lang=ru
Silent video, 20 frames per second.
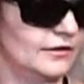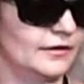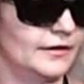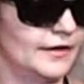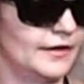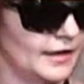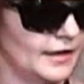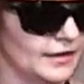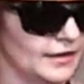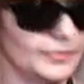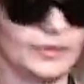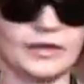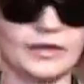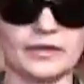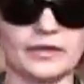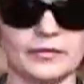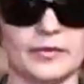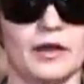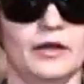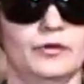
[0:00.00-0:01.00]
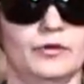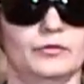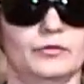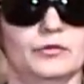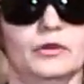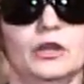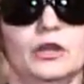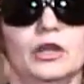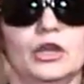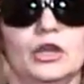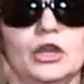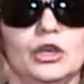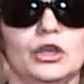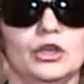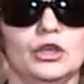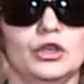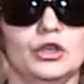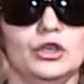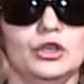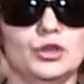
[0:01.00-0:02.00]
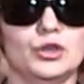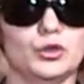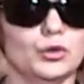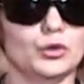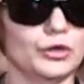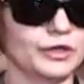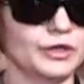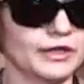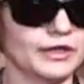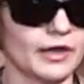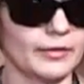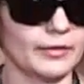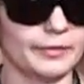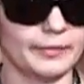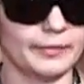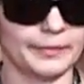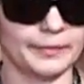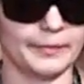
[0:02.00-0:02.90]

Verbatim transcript: Я не понимаю. И еще они там